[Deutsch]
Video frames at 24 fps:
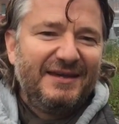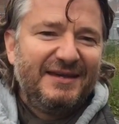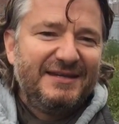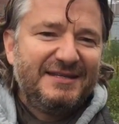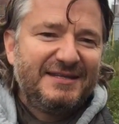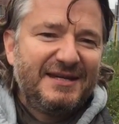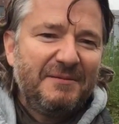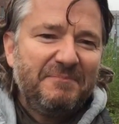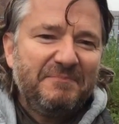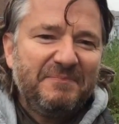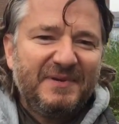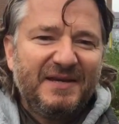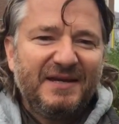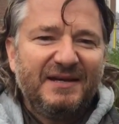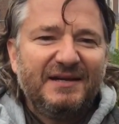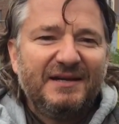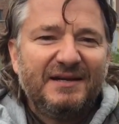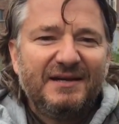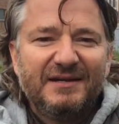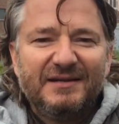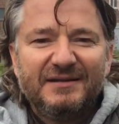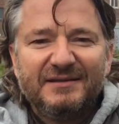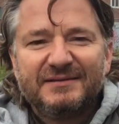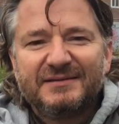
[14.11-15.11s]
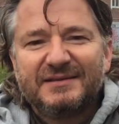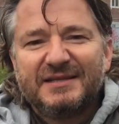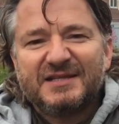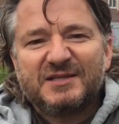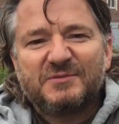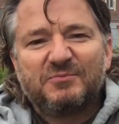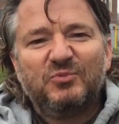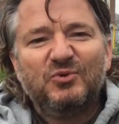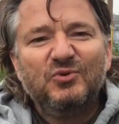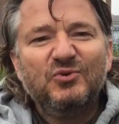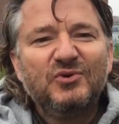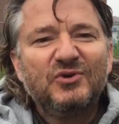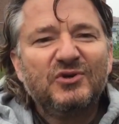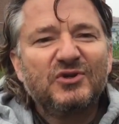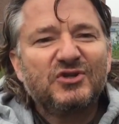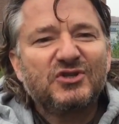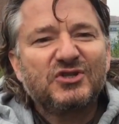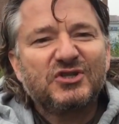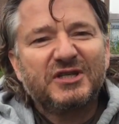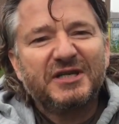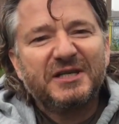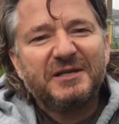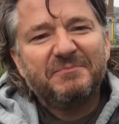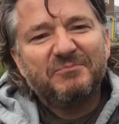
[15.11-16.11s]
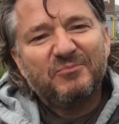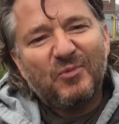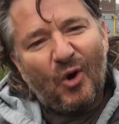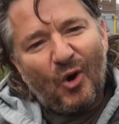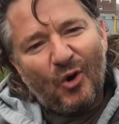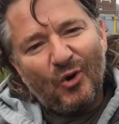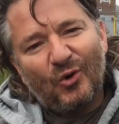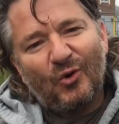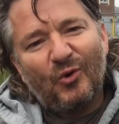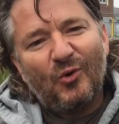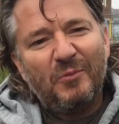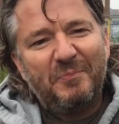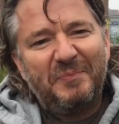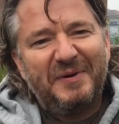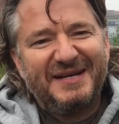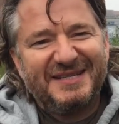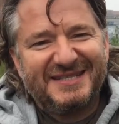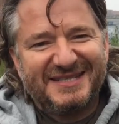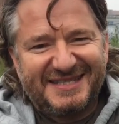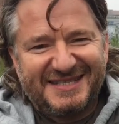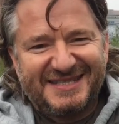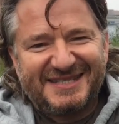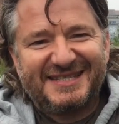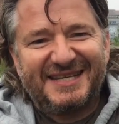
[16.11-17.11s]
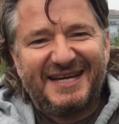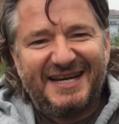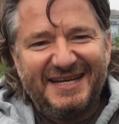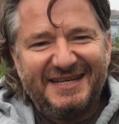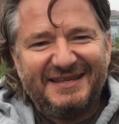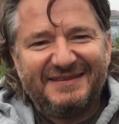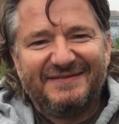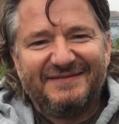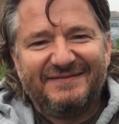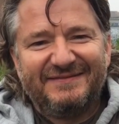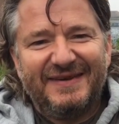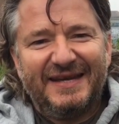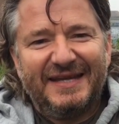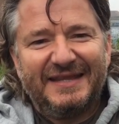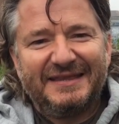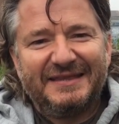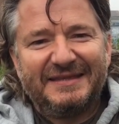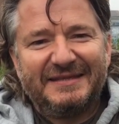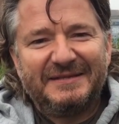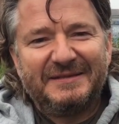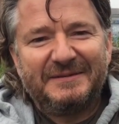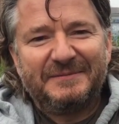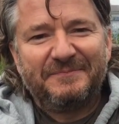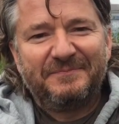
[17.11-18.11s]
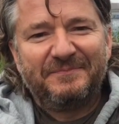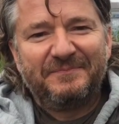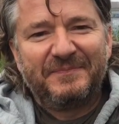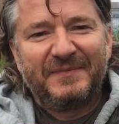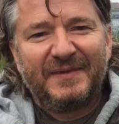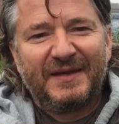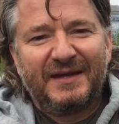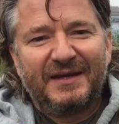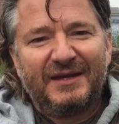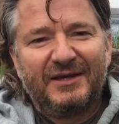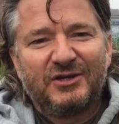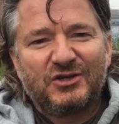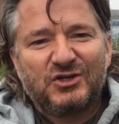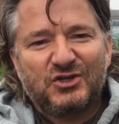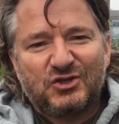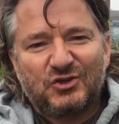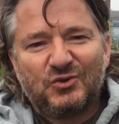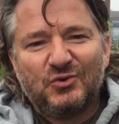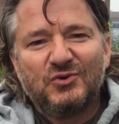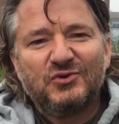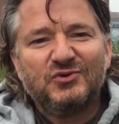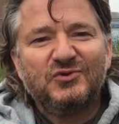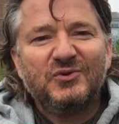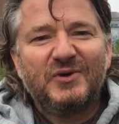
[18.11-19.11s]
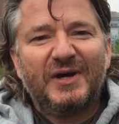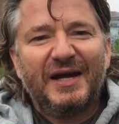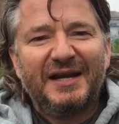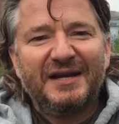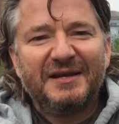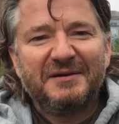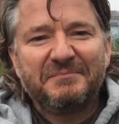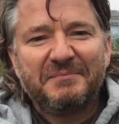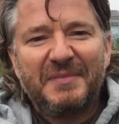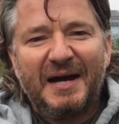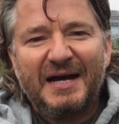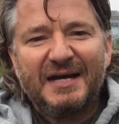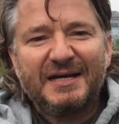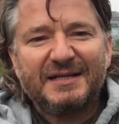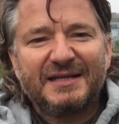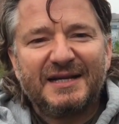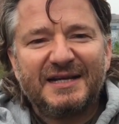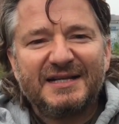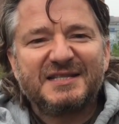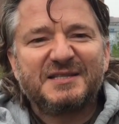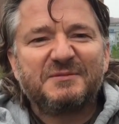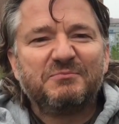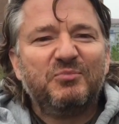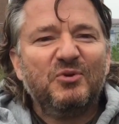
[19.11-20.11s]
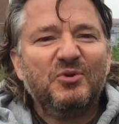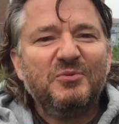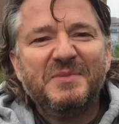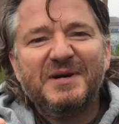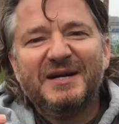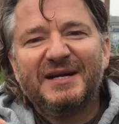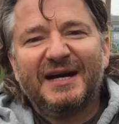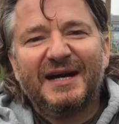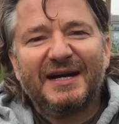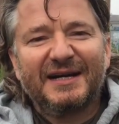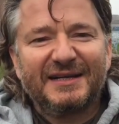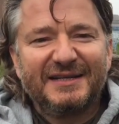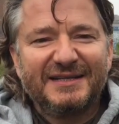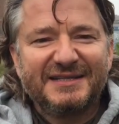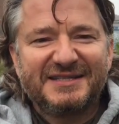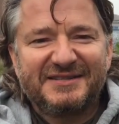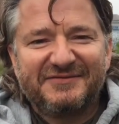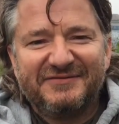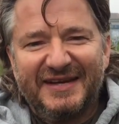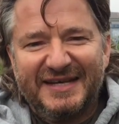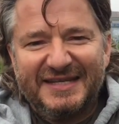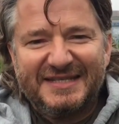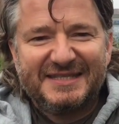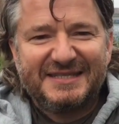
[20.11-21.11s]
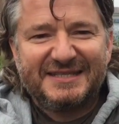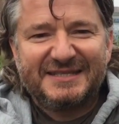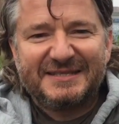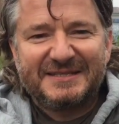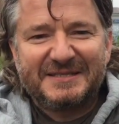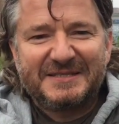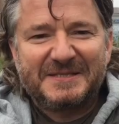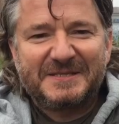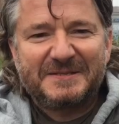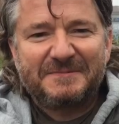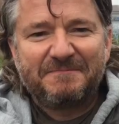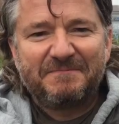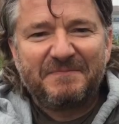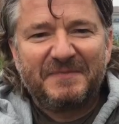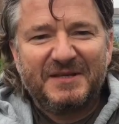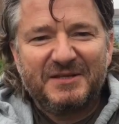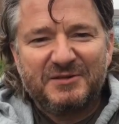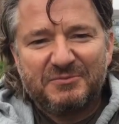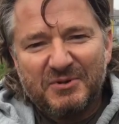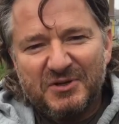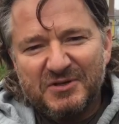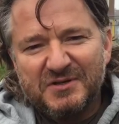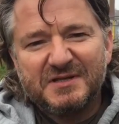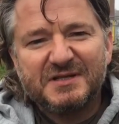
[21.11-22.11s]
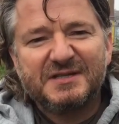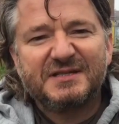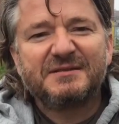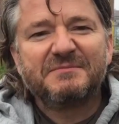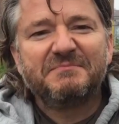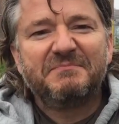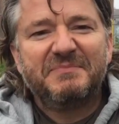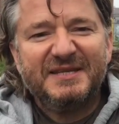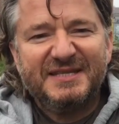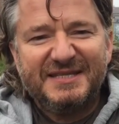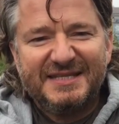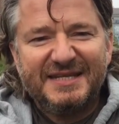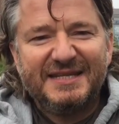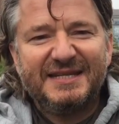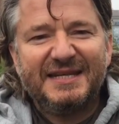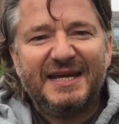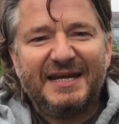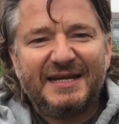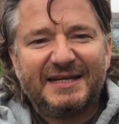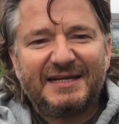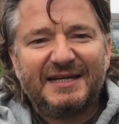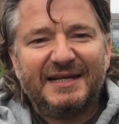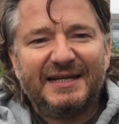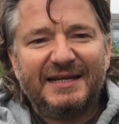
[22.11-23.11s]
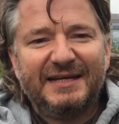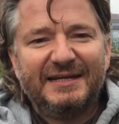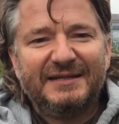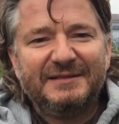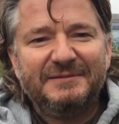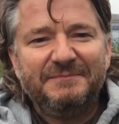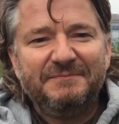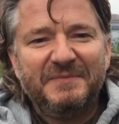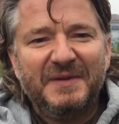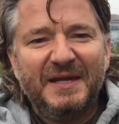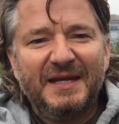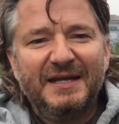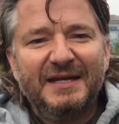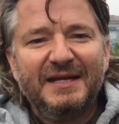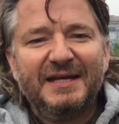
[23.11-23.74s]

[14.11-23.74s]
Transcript: Ich habe ja das Buch geschrieben, Europas Zeitenwende. Strukturelle Macht als Bumerang des Westens. Ich möchte es ein bisschen erklären.